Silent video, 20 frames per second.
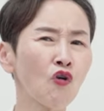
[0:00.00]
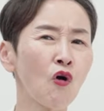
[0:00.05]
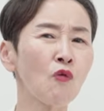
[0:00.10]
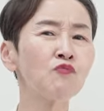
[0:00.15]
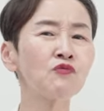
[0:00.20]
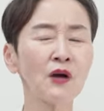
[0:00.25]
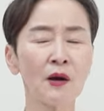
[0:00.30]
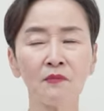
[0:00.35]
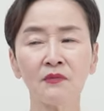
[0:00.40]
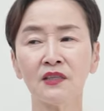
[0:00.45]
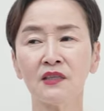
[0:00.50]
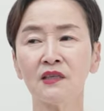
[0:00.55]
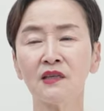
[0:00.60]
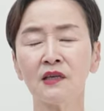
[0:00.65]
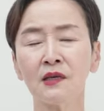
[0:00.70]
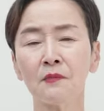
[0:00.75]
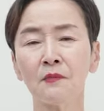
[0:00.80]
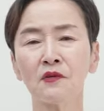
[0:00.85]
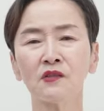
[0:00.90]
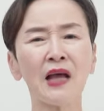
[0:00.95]
거부감을
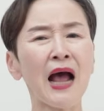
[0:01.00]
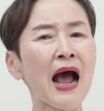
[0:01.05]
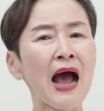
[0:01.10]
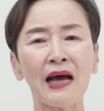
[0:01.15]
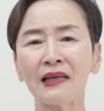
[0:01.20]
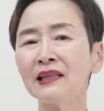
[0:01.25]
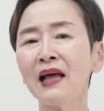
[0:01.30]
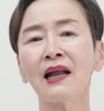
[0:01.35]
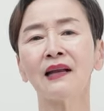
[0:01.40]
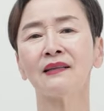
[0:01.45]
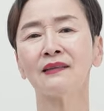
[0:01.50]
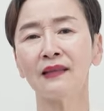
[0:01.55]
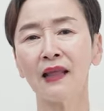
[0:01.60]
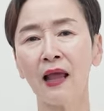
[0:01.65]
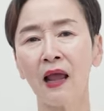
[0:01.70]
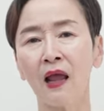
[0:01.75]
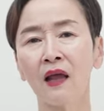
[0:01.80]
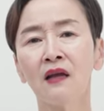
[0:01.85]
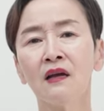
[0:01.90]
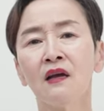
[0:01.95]
일으키면서 안
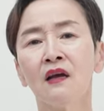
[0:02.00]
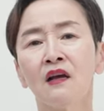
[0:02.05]
하는데